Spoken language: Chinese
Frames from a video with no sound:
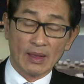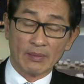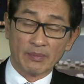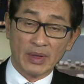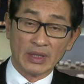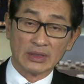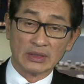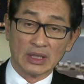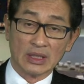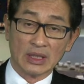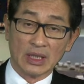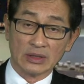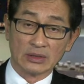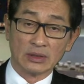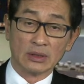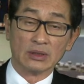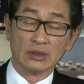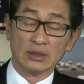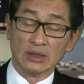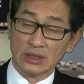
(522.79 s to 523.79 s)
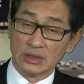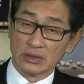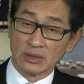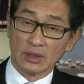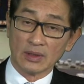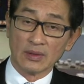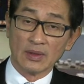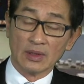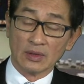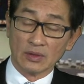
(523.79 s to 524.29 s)
变成来说，你
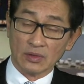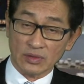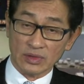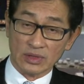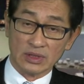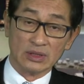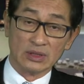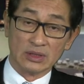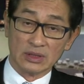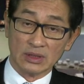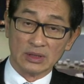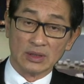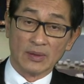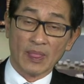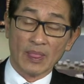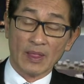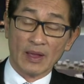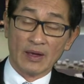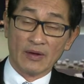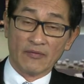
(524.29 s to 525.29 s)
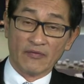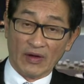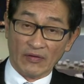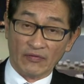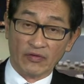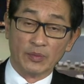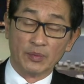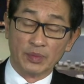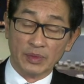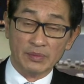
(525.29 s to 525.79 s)
说股市是反
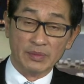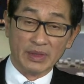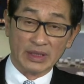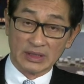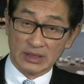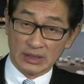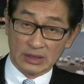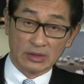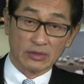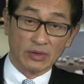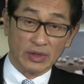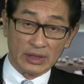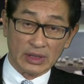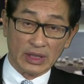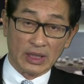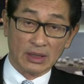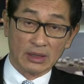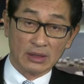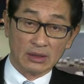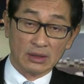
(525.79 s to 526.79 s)
复不明是对的，